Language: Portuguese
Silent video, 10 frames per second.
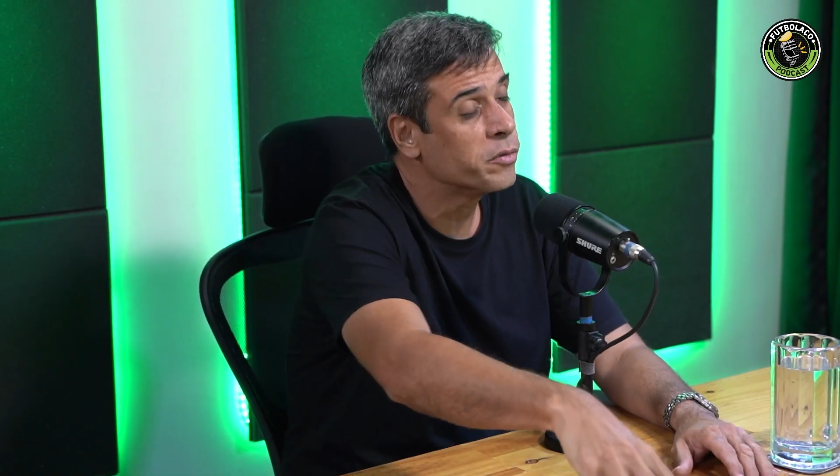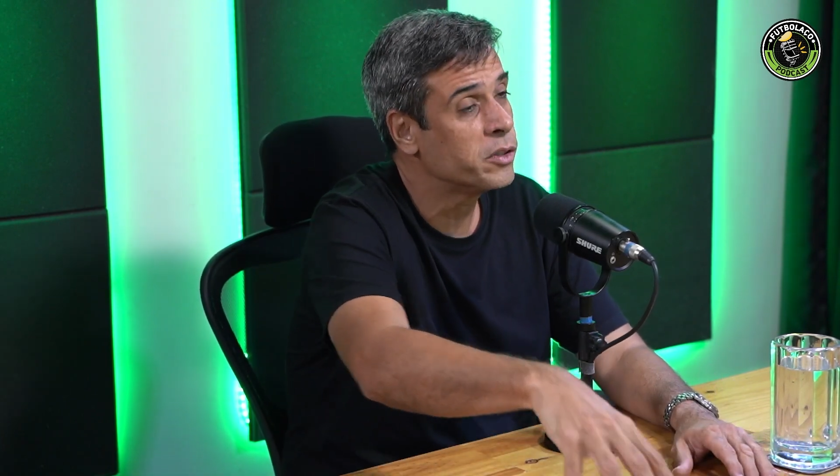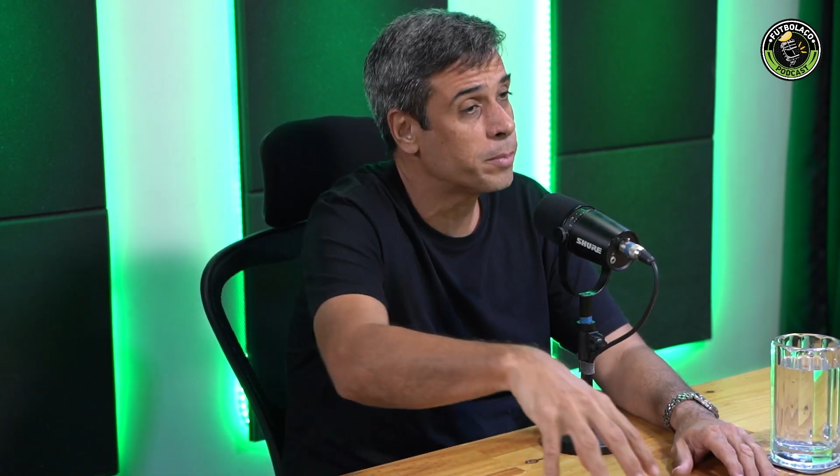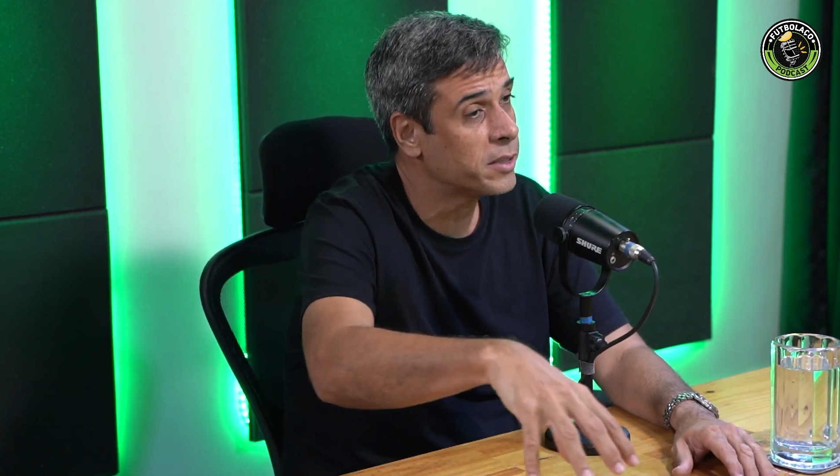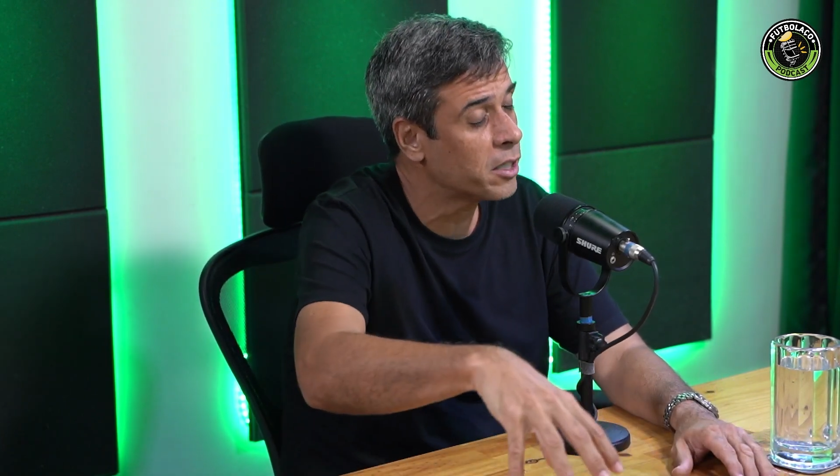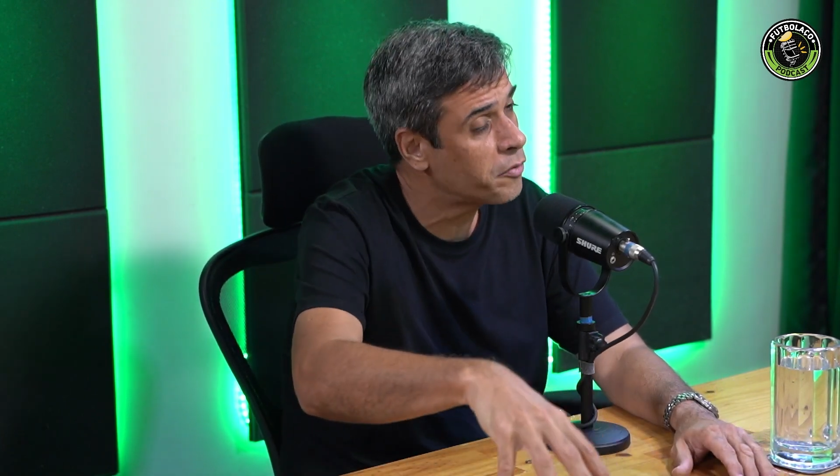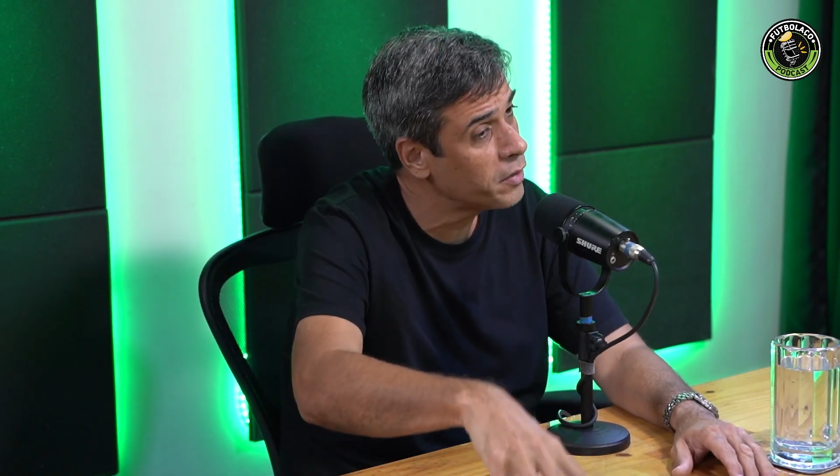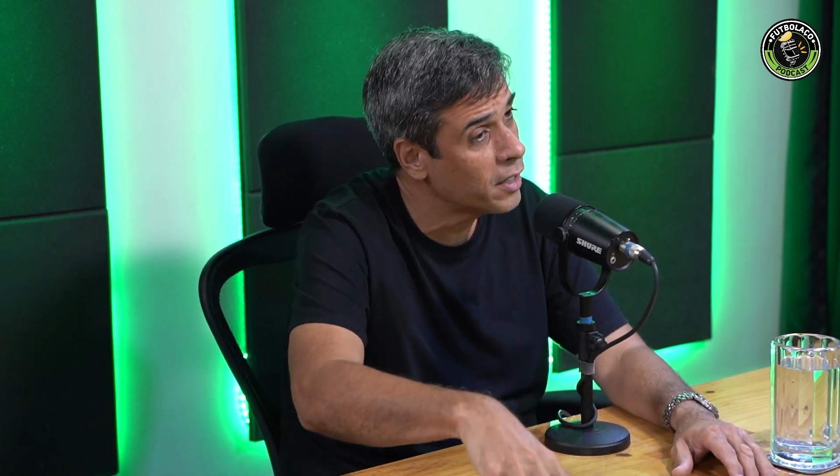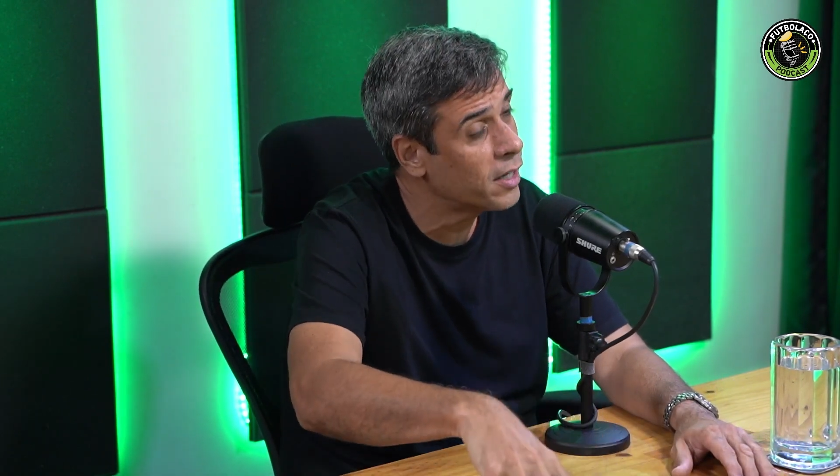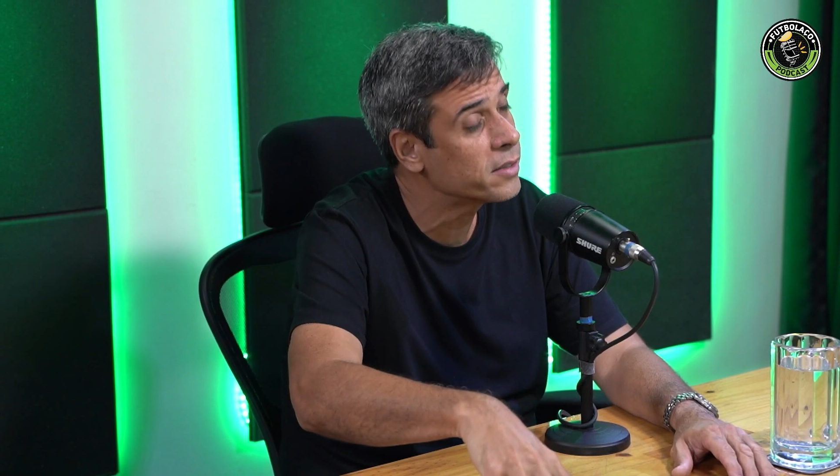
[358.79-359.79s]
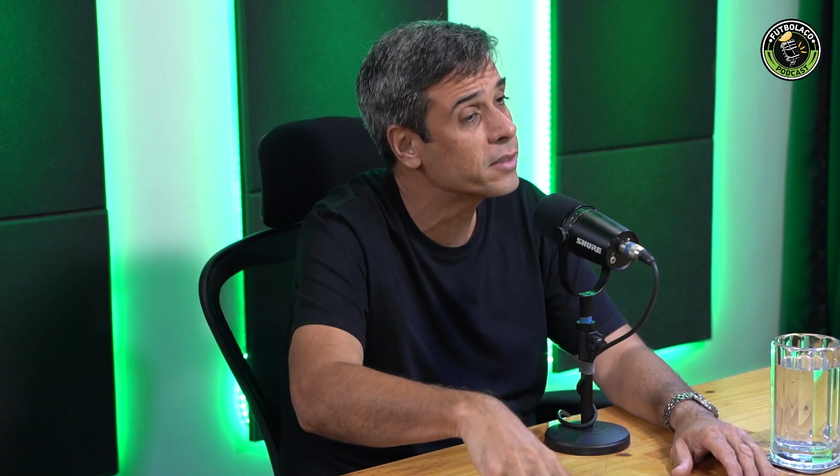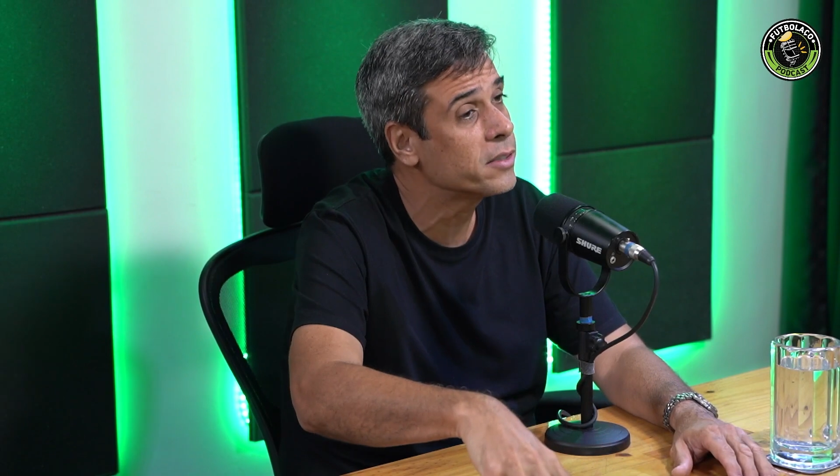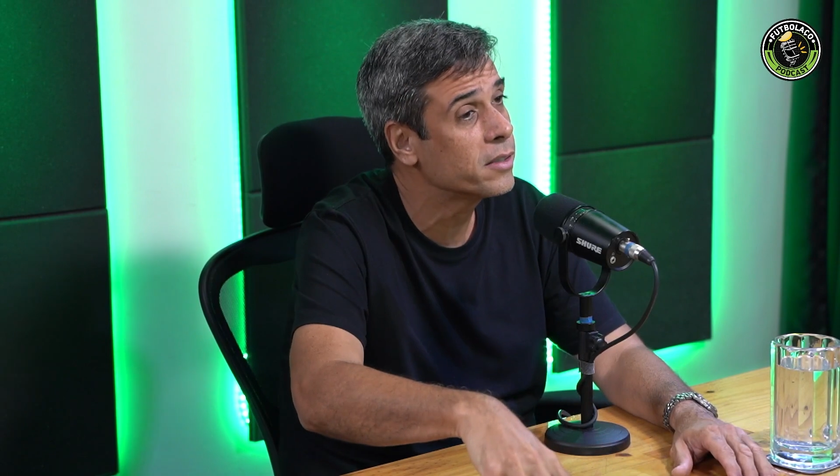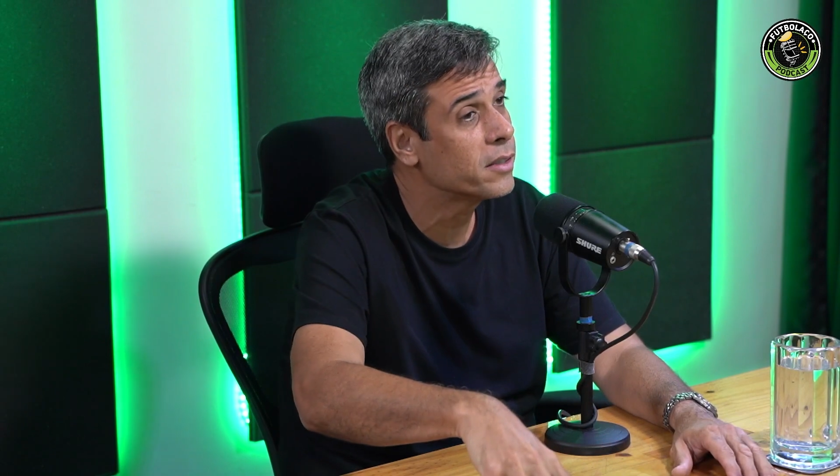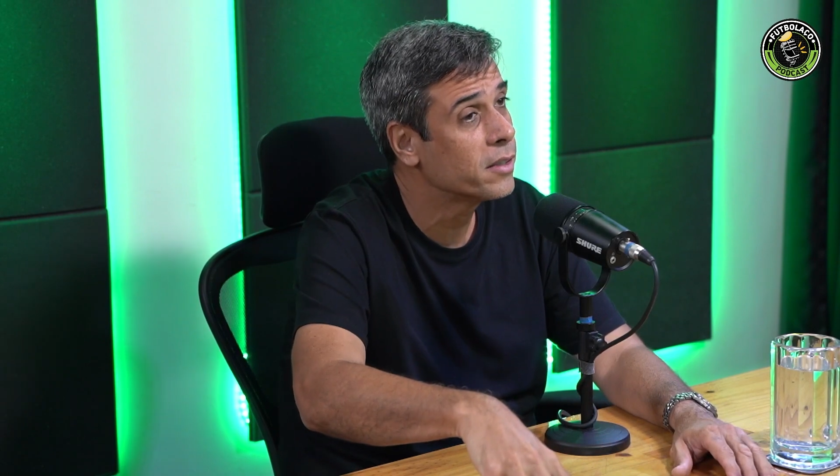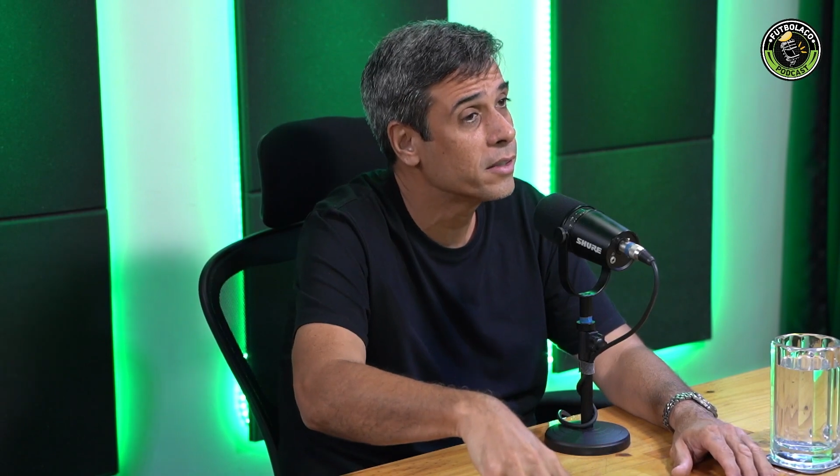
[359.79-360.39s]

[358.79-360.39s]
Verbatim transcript: do vice-presidente de finanças,